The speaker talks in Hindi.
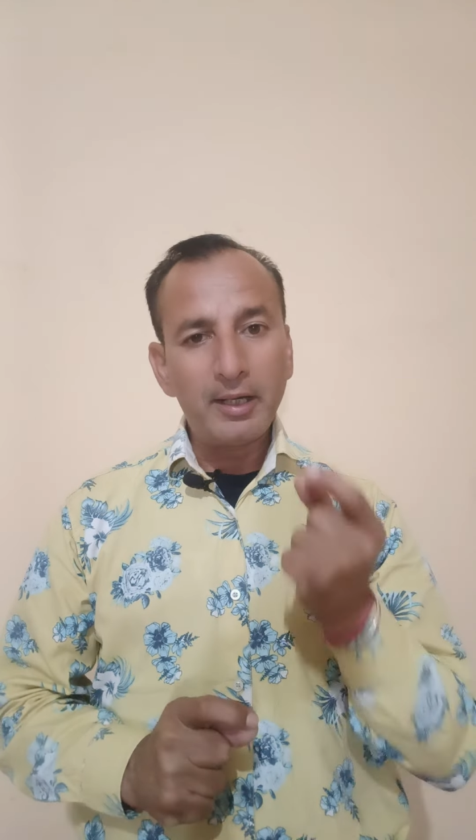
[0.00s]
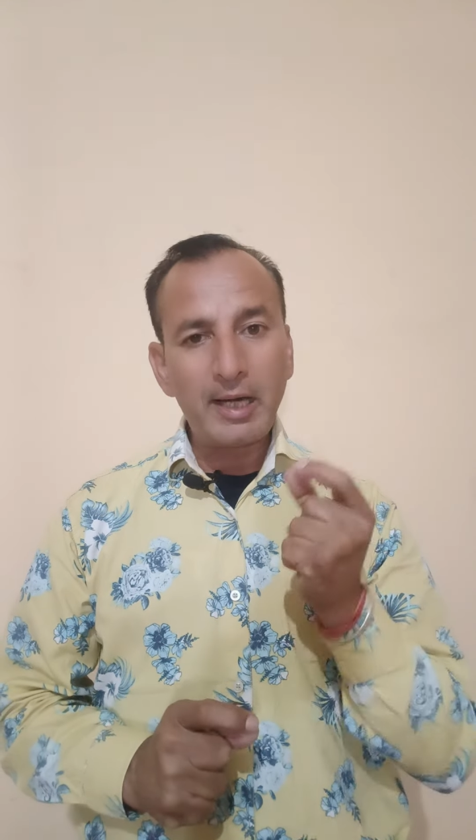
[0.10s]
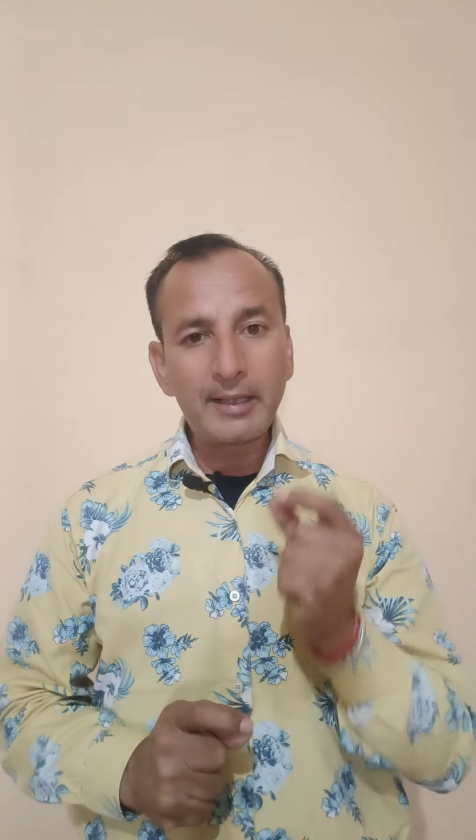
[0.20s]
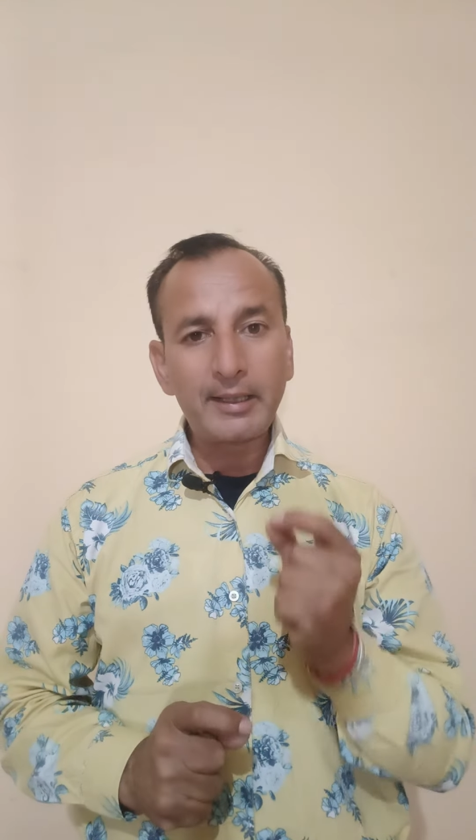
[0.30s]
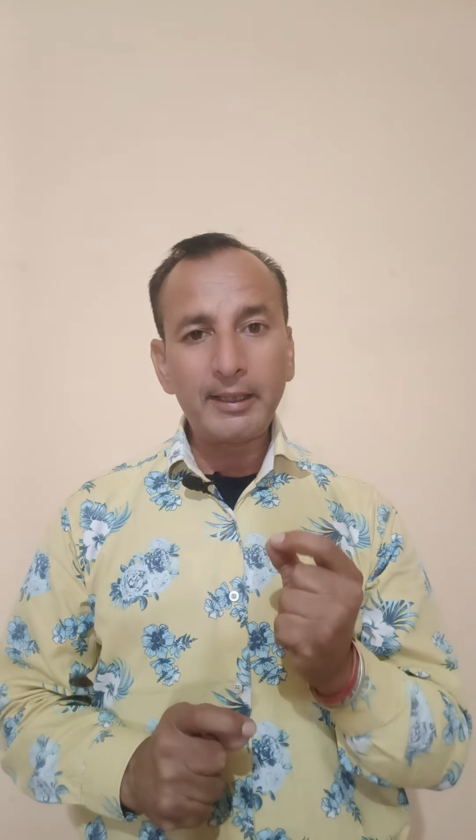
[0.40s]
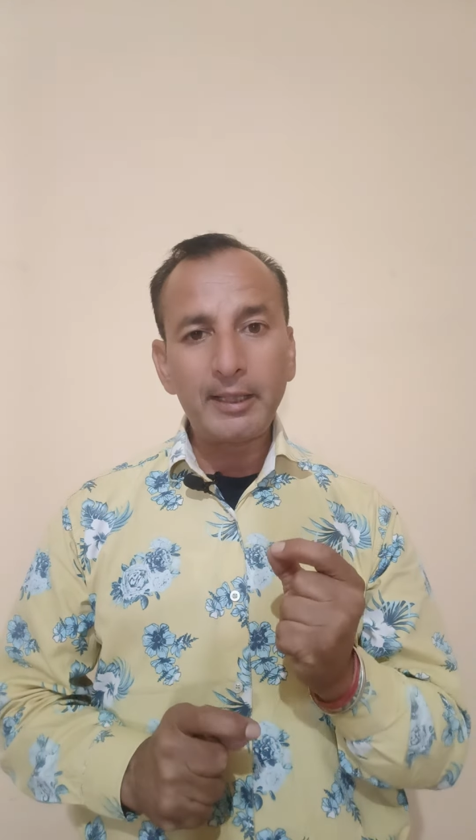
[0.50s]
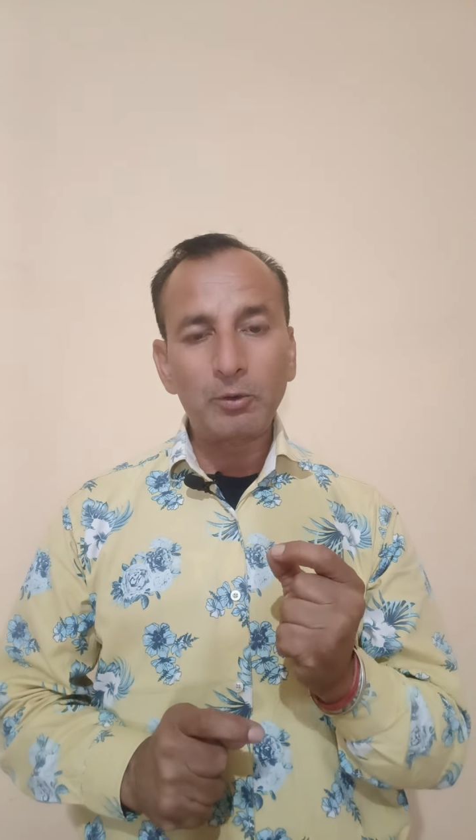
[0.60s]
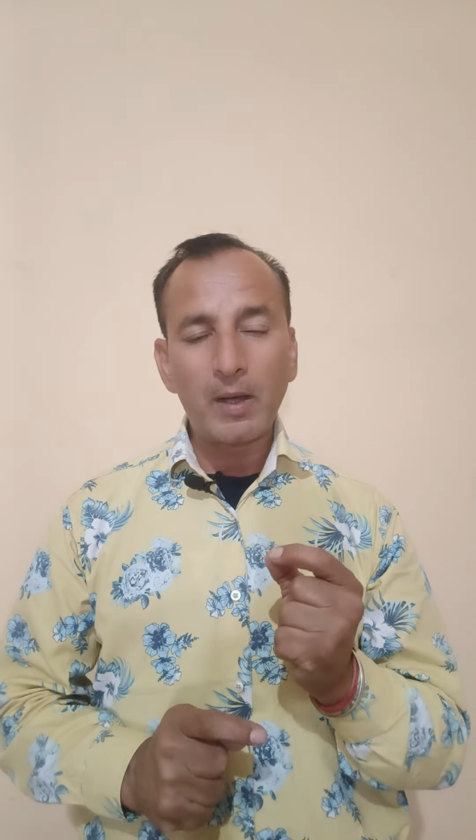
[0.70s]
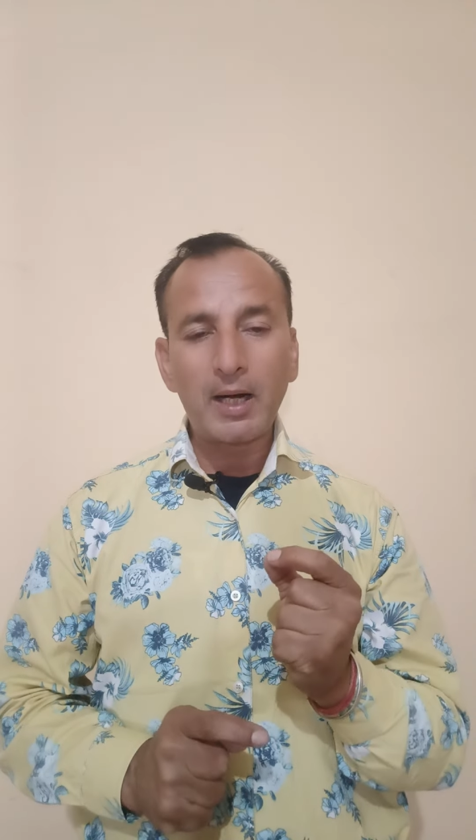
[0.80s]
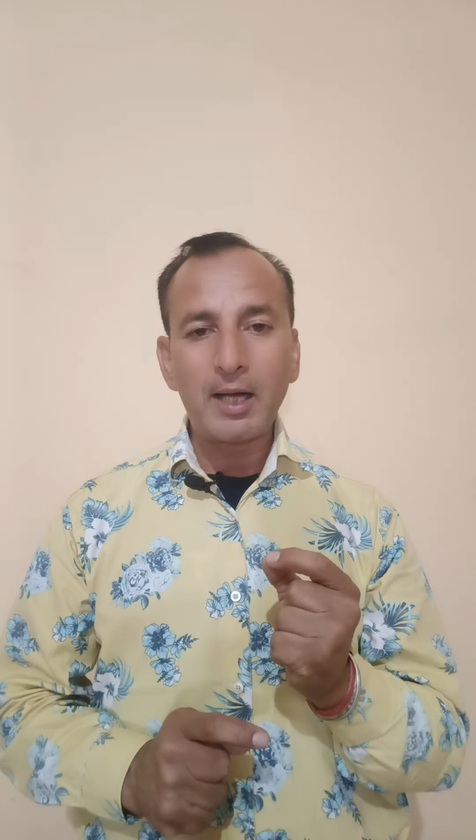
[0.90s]
रेकी के
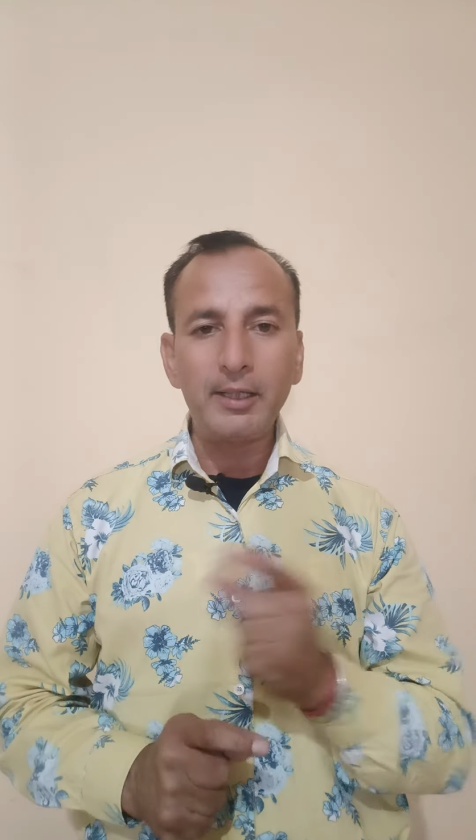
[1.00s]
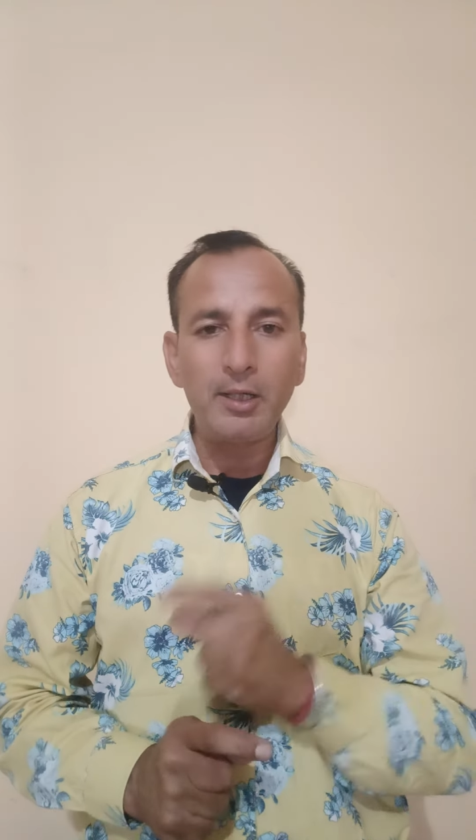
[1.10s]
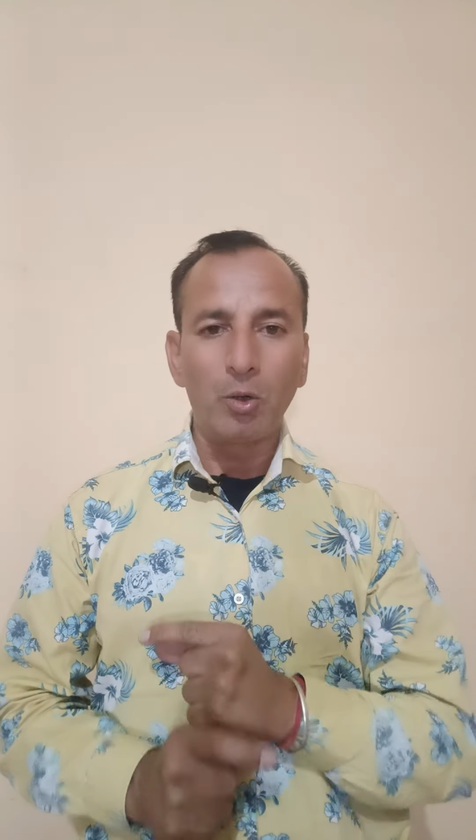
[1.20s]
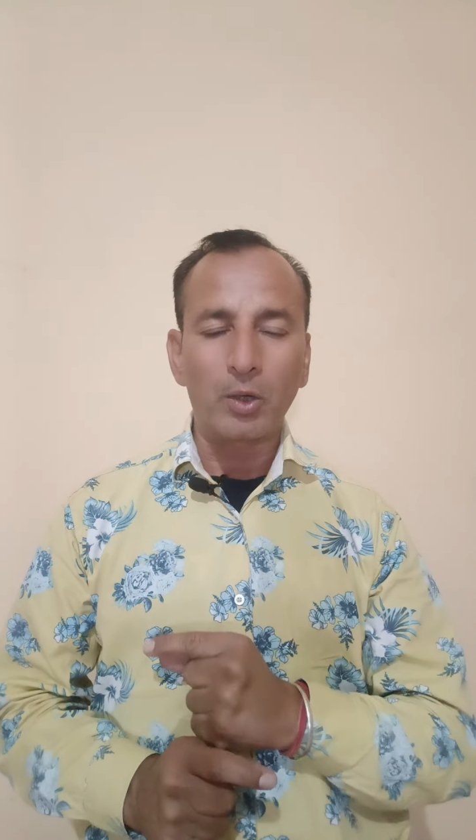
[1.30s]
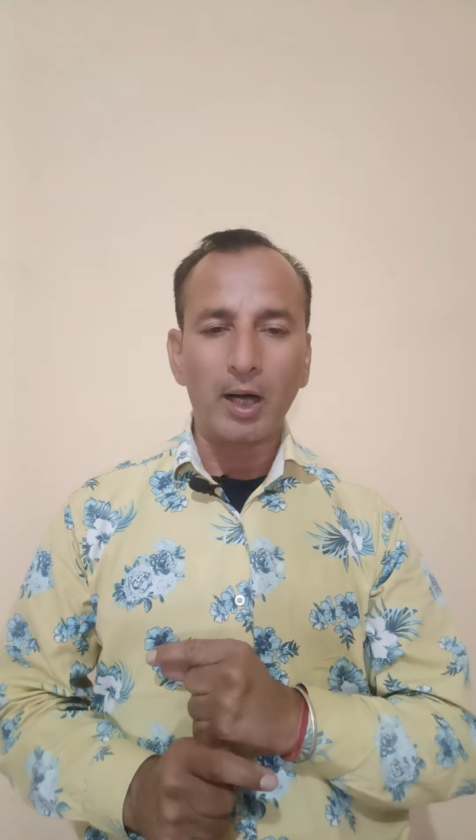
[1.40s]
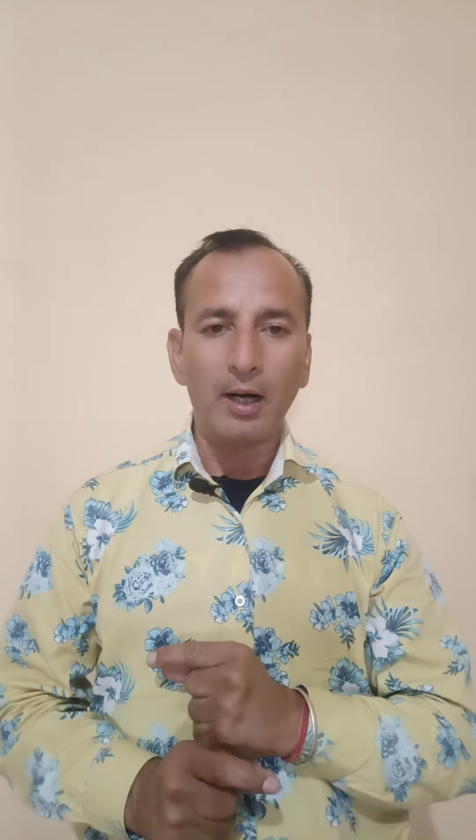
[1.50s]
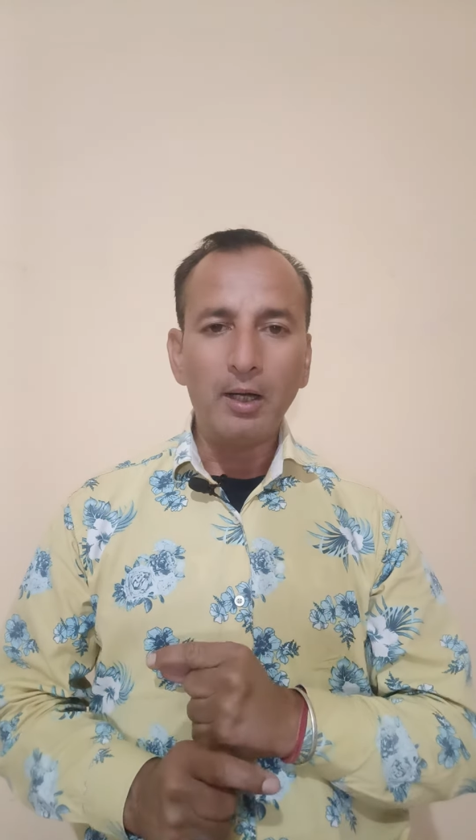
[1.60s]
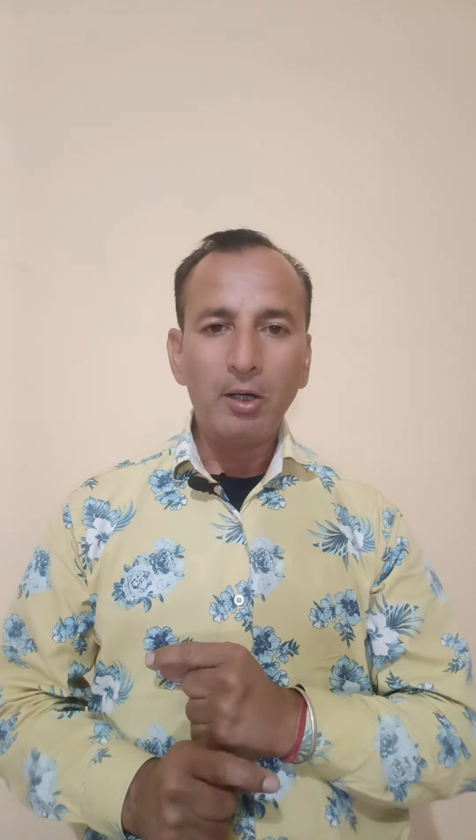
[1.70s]
द्वारा ही होगा